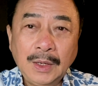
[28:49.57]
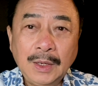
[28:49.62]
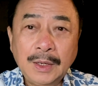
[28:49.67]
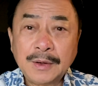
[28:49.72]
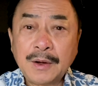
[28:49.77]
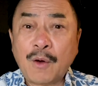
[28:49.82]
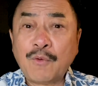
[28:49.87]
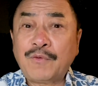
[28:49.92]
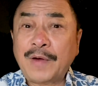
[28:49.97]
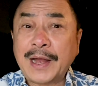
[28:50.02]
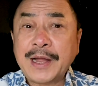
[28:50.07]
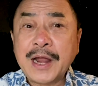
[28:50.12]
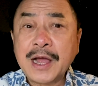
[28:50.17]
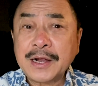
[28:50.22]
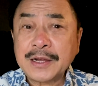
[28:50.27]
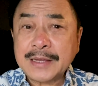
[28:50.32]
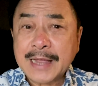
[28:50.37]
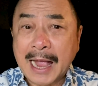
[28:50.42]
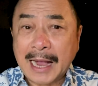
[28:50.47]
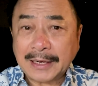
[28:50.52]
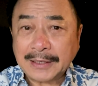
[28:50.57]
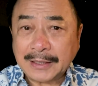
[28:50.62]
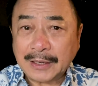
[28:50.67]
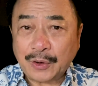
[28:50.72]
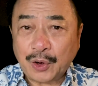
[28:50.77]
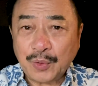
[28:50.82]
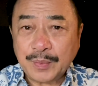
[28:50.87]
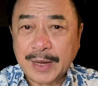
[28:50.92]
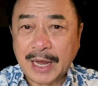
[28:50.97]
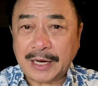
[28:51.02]
Đâu phải đơn giản chỉ
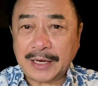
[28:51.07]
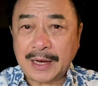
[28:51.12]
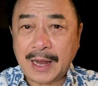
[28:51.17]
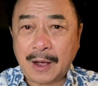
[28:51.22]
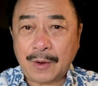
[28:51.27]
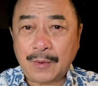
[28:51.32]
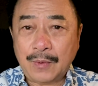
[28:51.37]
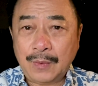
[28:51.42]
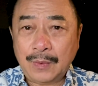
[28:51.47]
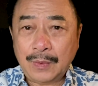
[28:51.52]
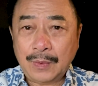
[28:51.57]
có vậy đâu